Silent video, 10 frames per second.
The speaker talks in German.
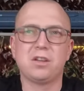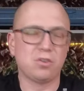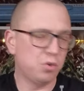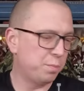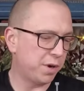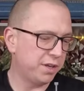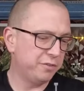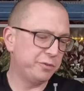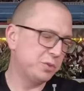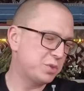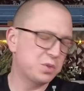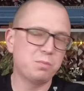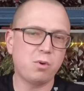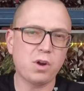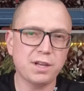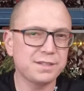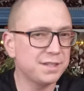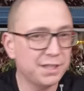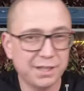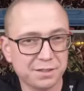Noch ein paar Infos zum Mock an
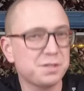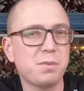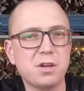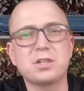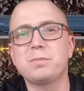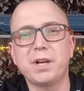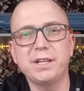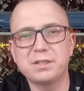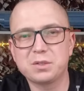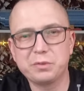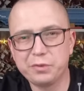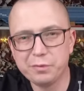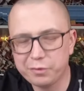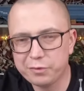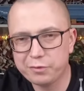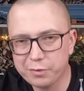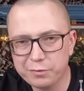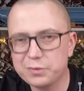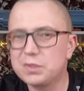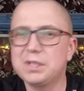sich. Er ist im Maßstab 1 zu
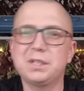55.